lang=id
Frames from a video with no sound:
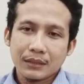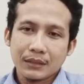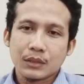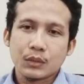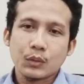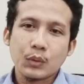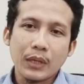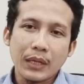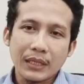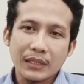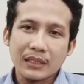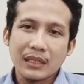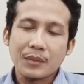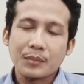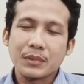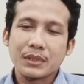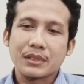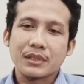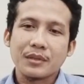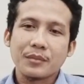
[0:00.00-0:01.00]
dua hari
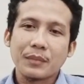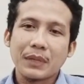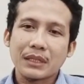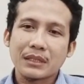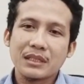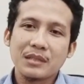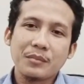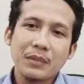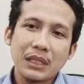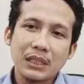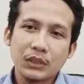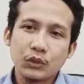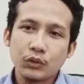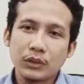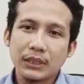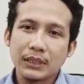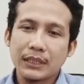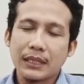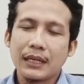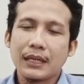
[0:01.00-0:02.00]
habis maksimal itu
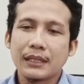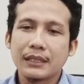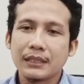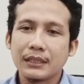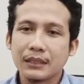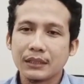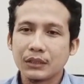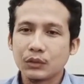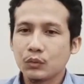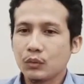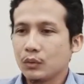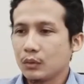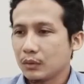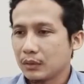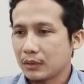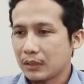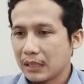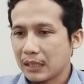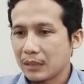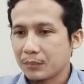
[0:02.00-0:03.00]
tiga hari itu
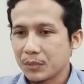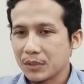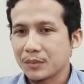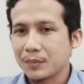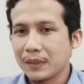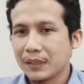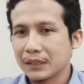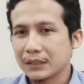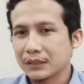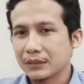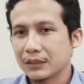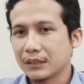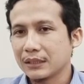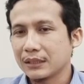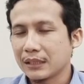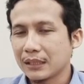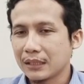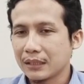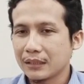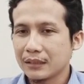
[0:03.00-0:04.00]
udah habis banget
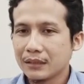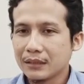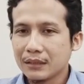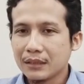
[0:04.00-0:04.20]
tinggal